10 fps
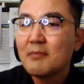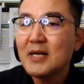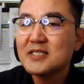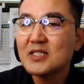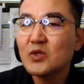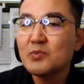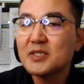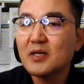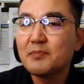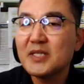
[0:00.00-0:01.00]

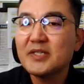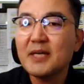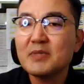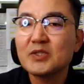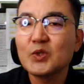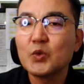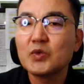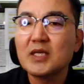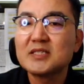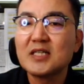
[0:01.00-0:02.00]
8사제곱미터 B타입 같은
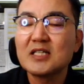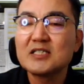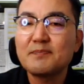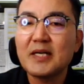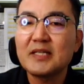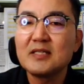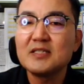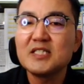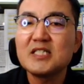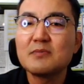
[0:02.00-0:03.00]
경우가 지난
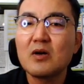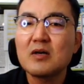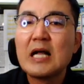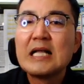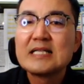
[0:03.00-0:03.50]
18일 20억